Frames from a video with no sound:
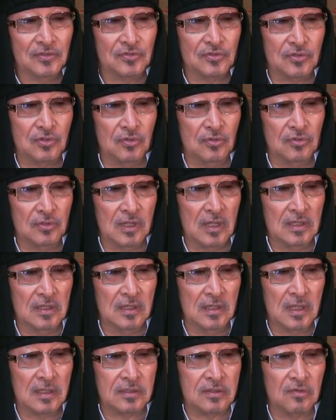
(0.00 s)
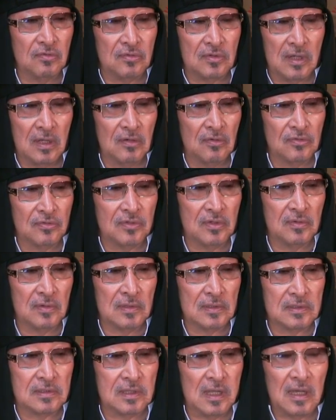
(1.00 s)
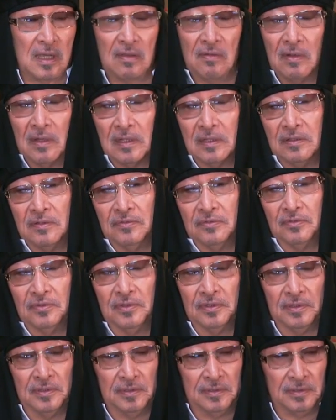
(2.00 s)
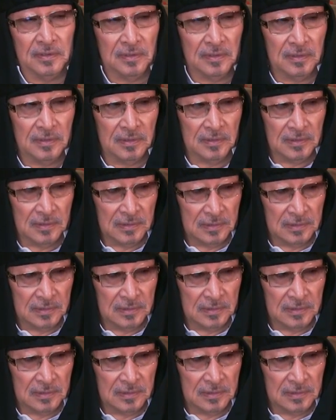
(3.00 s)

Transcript: 業でやってる可能性が高いわけですね。はい、そうですね。